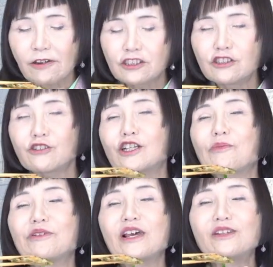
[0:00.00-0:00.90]
中華で
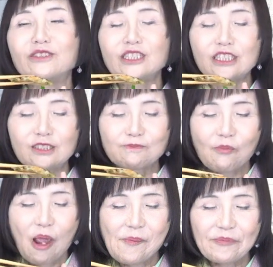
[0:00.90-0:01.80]
もないのに
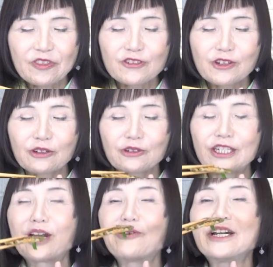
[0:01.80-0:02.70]
中華の
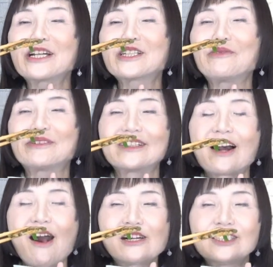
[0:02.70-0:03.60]
ニラおやき知っ
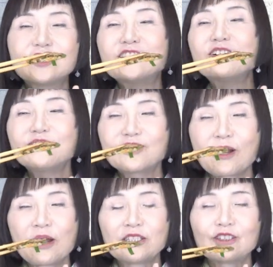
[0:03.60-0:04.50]
てる？
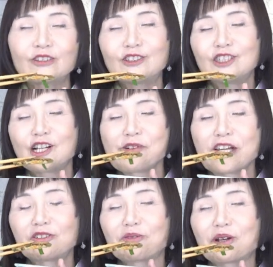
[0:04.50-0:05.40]
ニラお
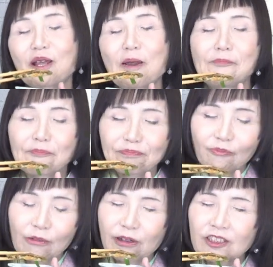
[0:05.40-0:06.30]
やきとかね、
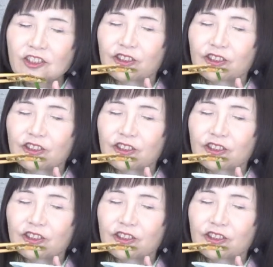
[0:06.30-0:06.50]
昔